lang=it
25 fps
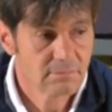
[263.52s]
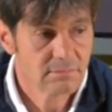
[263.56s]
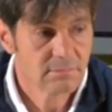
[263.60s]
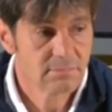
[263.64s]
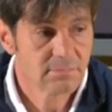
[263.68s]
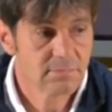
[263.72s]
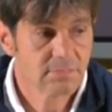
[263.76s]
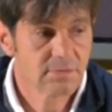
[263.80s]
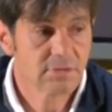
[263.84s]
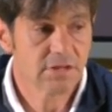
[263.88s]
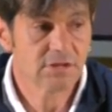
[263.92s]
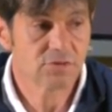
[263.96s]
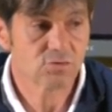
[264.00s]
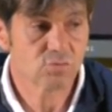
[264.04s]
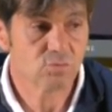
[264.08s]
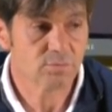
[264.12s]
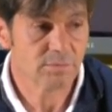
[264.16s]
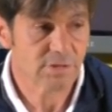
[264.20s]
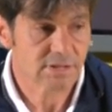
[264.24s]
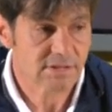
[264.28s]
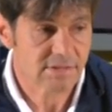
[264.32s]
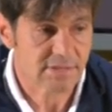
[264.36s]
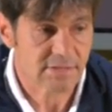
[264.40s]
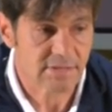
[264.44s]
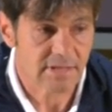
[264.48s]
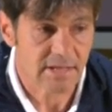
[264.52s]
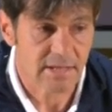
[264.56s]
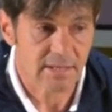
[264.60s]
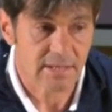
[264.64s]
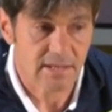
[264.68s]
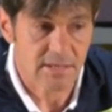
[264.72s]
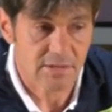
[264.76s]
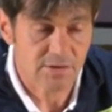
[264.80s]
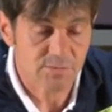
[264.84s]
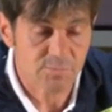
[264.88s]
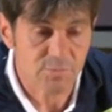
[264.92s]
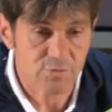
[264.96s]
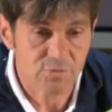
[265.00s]
desumersi dalle
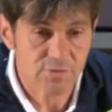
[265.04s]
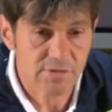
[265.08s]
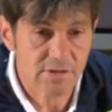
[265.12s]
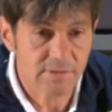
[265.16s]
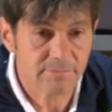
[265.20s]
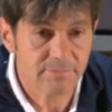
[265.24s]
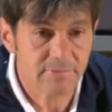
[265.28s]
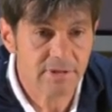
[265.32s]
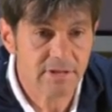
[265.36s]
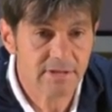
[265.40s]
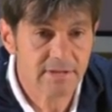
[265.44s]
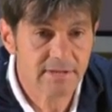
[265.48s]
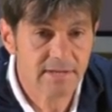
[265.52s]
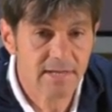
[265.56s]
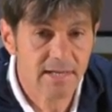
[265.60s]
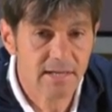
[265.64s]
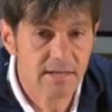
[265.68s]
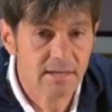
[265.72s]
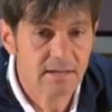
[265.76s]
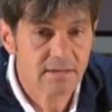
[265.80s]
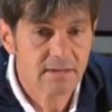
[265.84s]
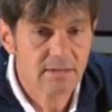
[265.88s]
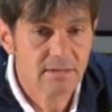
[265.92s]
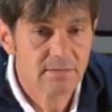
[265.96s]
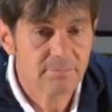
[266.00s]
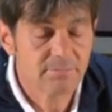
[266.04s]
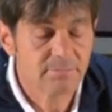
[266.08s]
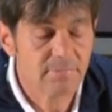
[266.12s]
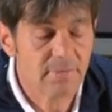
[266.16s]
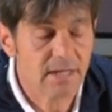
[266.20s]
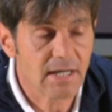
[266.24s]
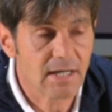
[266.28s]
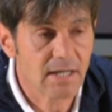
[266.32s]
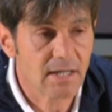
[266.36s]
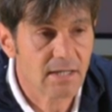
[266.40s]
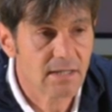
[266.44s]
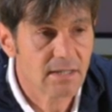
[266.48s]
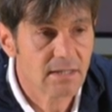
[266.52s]
responsabilità,
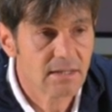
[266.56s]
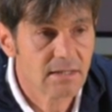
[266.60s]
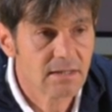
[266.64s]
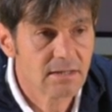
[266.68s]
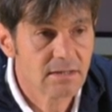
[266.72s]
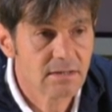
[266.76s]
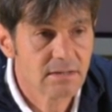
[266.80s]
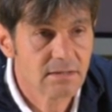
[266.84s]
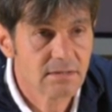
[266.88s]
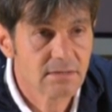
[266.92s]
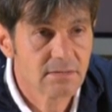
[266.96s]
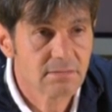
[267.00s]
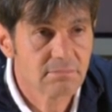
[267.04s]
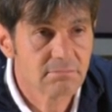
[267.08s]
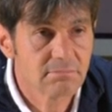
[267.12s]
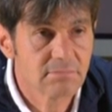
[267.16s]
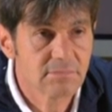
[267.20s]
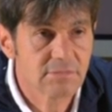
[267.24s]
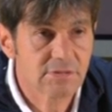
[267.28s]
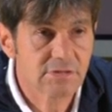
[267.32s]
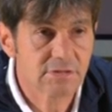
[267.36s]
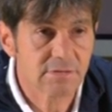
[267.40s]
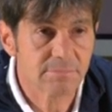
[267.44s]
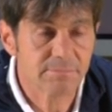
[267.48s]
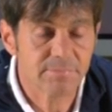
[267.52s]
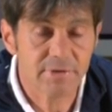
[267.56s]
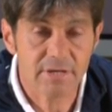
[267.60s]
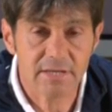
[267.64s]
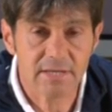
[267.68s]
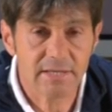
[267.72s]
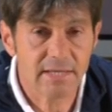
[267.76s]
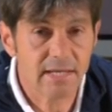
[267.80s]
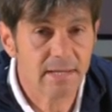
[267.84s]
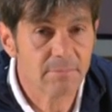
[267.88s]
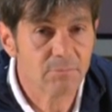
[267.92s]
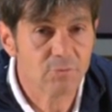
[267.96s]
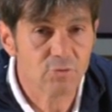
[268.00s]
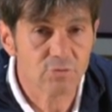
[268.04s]
ma se
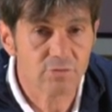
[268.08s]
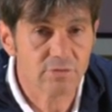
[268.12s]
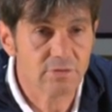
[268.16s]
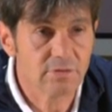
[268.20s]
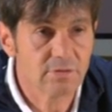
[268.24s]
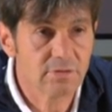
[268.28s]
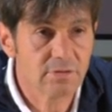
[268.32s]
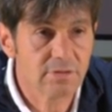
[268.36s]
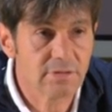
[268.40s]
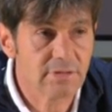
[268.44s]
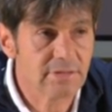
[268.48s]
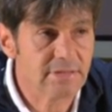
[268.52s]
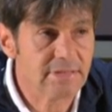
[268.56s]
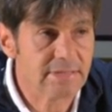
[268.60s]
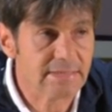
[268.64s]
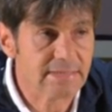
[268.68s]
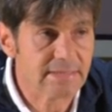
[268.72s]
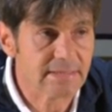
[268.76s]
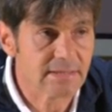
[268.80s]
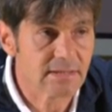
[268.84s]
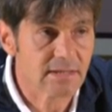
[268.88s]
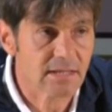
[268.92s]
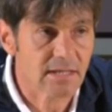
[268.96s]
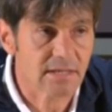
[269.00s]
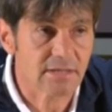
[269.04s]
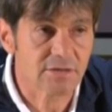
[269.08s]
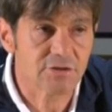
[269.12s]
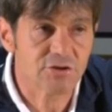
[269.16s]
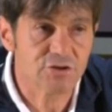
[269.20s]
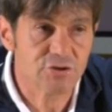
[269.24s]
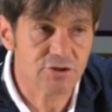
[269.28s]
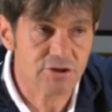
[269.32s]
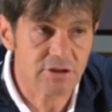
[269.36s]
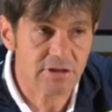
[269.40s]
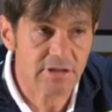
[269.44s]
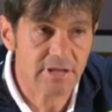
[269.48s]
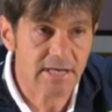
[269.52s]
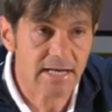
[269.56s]
parliamo di
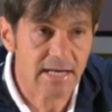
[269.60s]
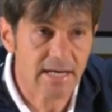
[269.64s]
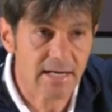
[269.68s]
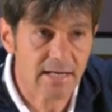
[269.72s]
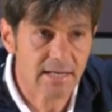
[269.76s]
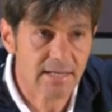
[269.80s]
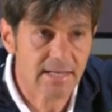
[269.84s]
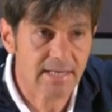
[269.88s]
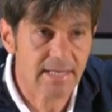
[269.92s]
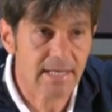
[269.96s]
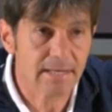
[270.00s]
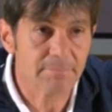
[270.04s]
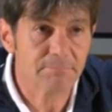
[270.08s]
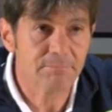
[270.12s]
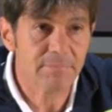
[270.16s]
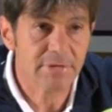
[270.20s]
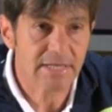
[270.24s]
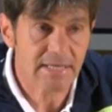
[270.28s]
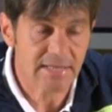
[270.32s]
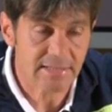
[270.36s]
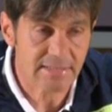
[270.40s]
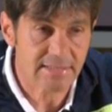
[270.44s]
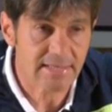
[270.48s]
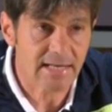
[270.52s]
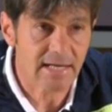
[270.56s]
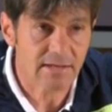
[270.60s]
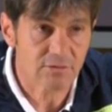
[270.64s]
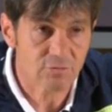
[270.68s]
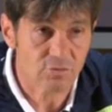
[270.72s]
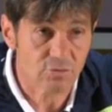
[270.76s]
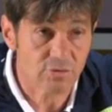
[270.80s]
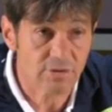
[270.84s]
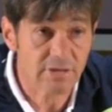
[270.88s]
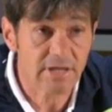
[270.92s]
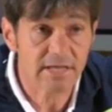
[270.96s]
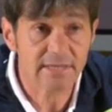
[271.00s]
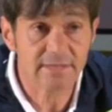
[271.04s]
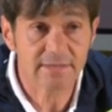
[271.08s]
regina che ha meritato
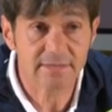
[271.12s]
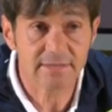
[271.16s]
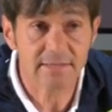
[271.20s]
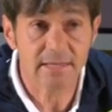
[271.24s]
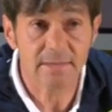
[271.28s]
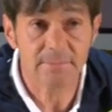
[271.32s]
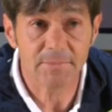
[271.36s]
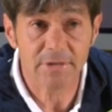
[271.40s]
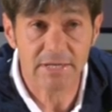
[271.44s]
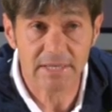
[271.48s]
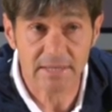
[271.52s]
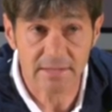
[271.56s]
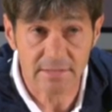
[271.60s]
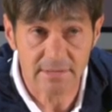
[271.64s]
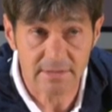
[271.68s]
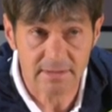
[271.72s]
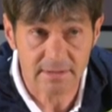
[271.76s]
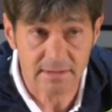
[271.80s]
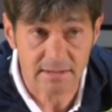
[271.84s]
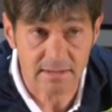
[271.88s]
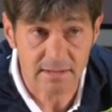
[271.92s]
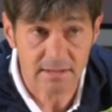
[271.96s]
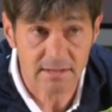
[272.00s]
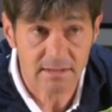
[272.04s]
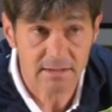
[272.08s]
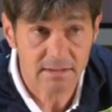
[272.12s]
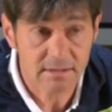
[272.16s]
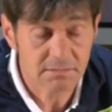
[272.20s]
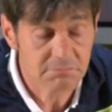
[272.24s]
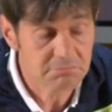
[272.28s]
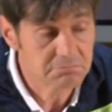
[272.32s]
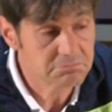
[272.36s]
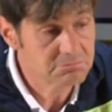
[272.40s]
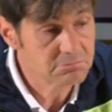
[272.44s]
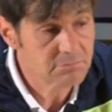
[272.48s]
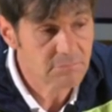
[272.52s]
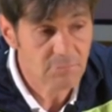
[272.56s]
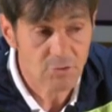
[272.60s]
nettamente
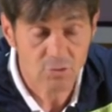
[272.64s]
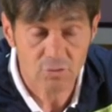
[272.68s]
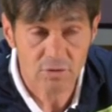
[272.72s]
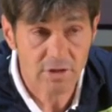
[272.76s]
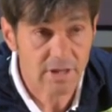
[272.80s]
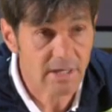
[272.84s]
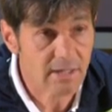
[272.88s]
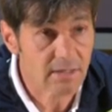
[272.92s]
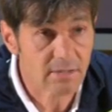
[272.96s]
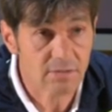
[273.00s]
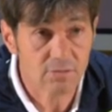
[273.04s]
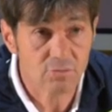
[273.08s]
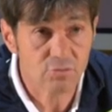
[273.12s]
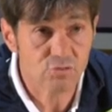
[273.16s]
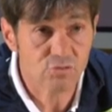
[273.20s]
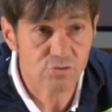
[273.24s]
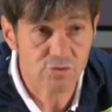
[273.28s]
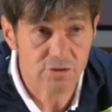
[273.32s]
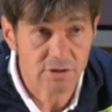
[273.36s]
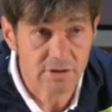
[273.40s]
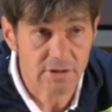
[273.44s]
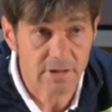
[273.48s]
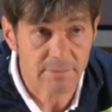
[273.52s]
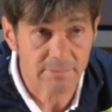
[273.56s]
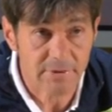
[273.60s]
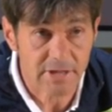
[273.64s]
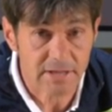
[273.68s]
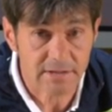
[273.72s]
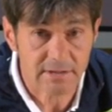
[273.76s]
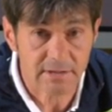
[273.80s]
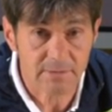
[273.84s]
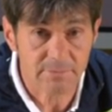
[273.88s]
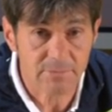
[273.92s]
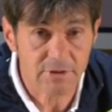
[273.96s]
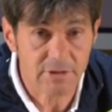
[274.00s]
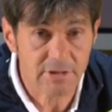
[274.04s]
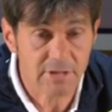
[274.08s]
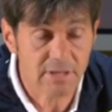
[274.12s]
non è così da parte
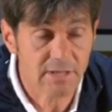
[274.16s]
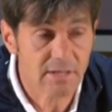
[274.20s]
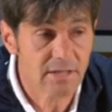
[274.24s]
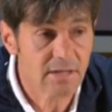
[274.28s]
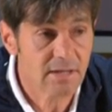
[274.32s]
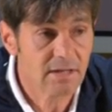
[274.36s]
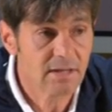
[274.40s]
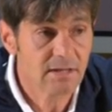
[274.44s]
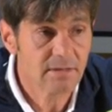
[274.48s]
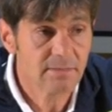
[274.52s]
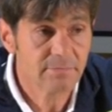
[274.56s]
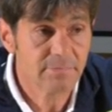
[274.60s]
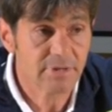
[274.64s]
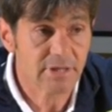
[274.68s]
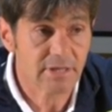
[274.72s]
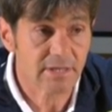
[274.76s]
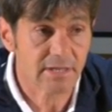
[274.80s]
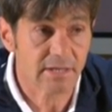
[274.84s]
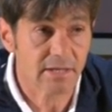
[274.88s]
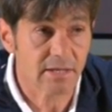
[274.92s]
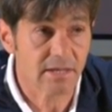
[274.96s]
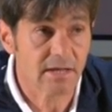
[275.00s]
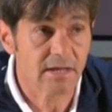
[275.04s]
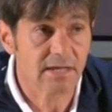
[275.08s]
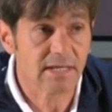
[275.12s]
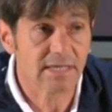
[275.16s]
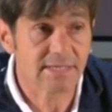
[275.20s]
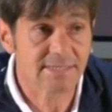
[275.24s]
mia perché